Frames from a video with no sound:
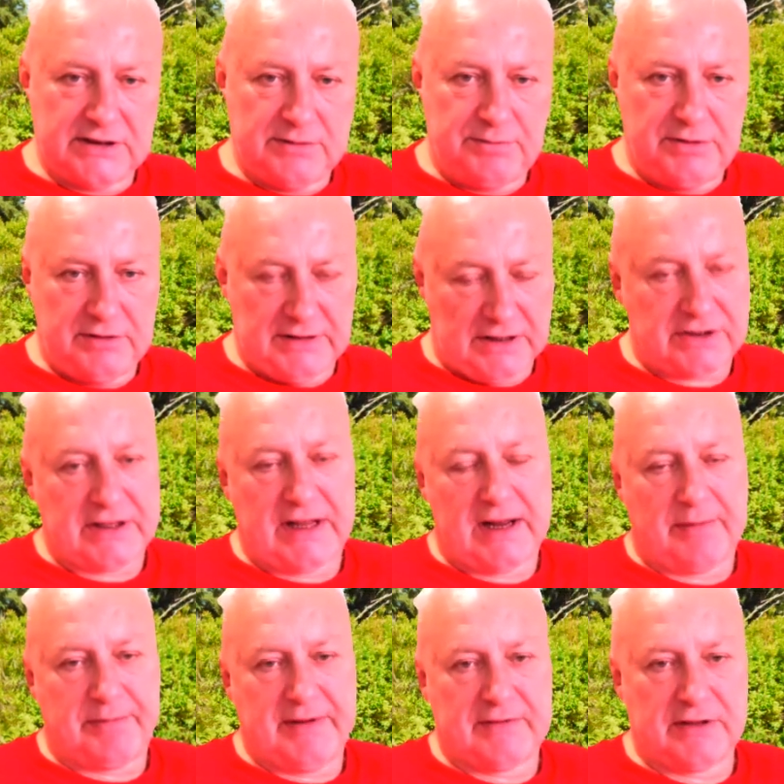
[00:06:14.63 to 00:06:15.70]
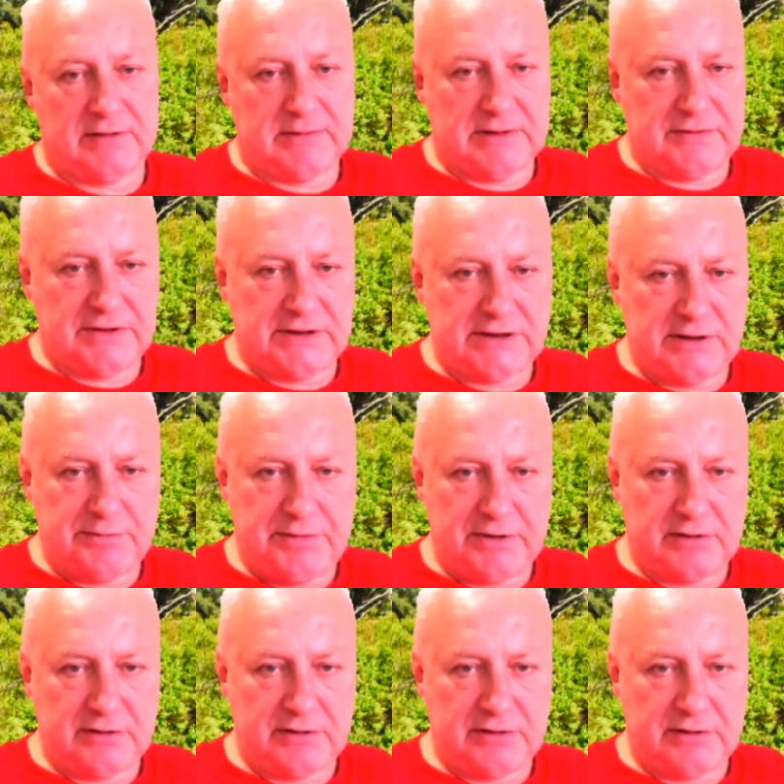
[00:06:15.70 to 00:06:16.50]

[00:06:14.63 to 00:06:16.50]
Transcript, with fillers: na, ten na pewno ma więcej pików,